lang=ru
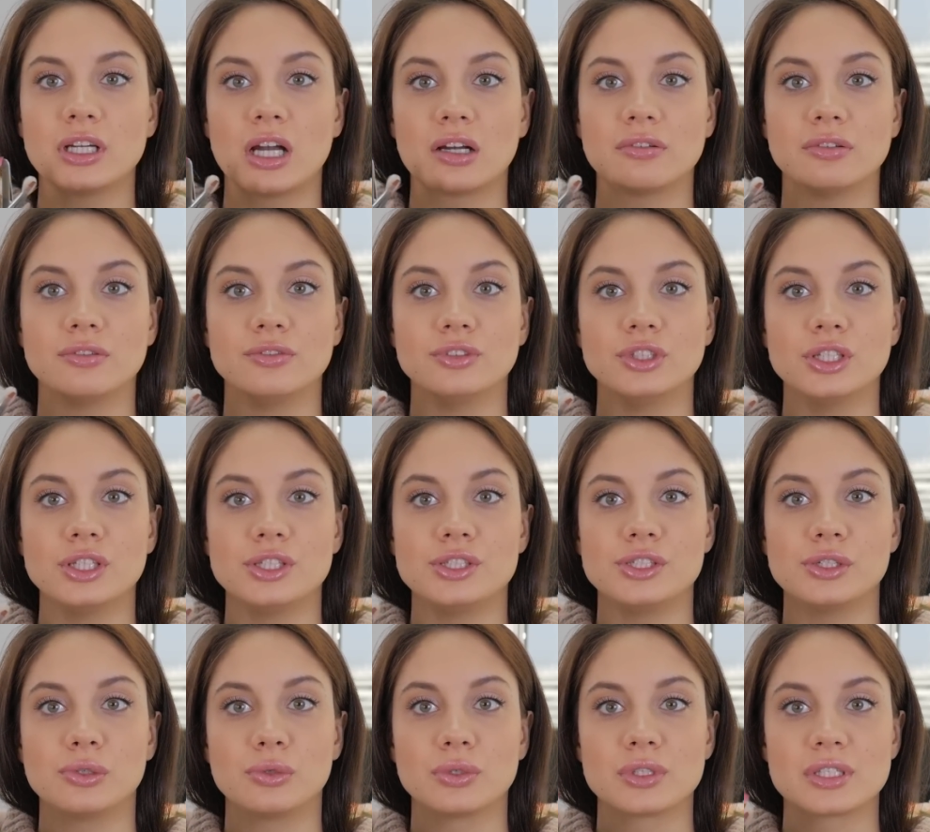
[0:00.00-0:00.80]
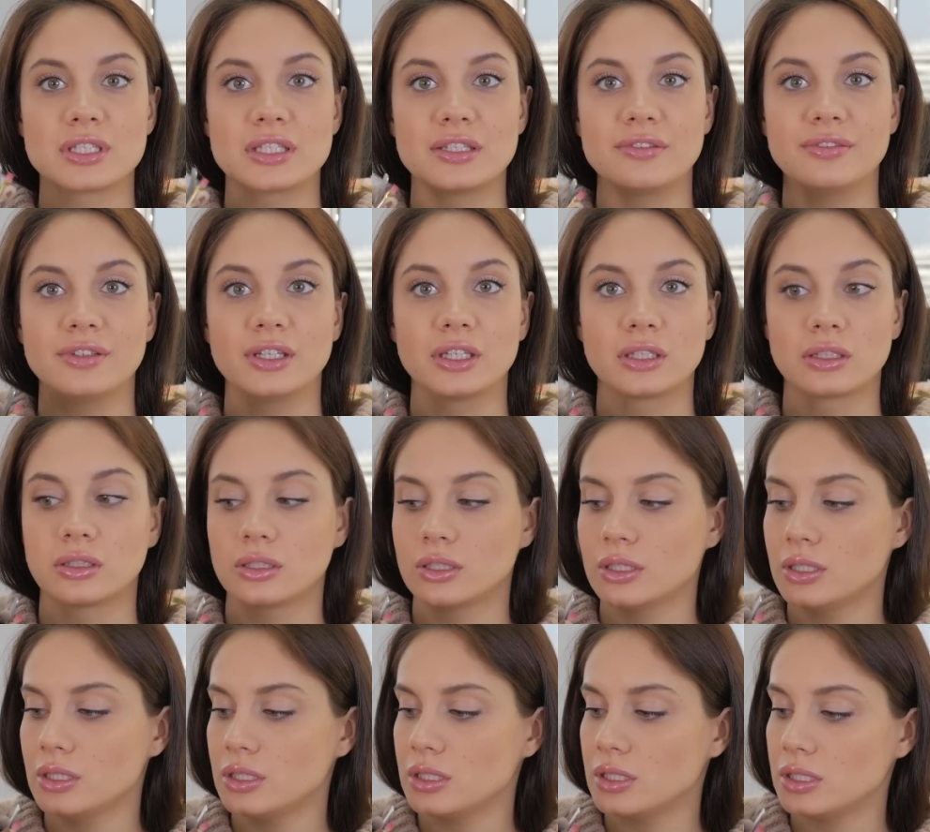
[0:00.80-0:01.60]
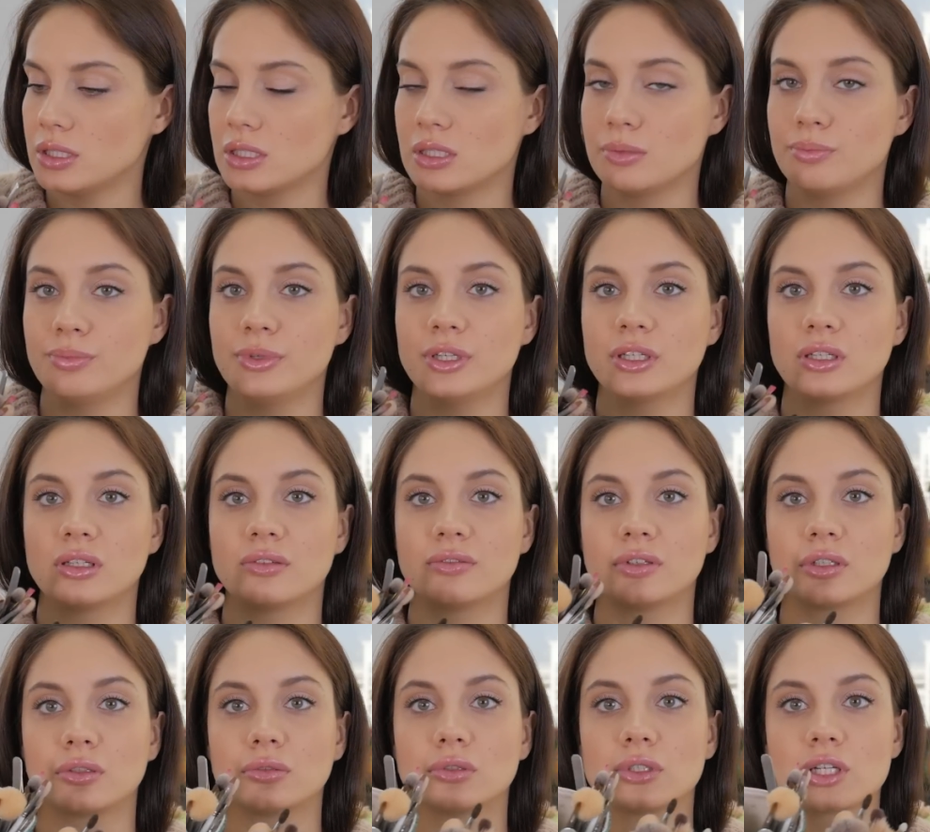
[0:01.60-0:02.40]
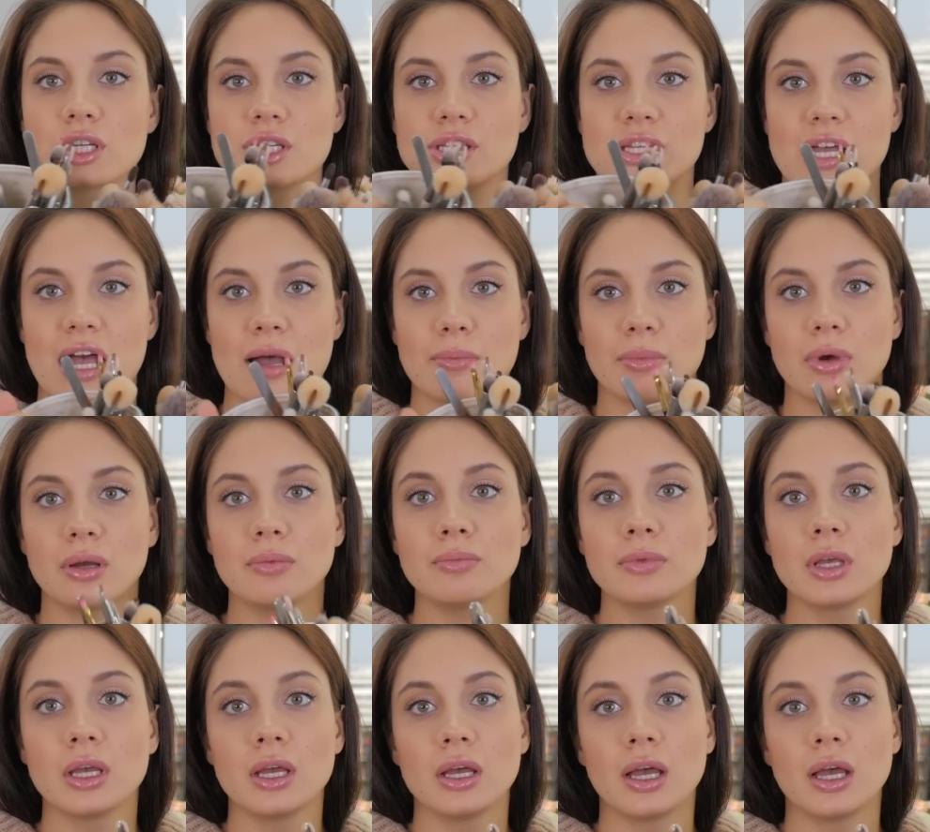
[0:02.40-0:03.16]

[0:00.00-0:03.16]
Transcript: как вы видите, он светлый, из белого кожзама.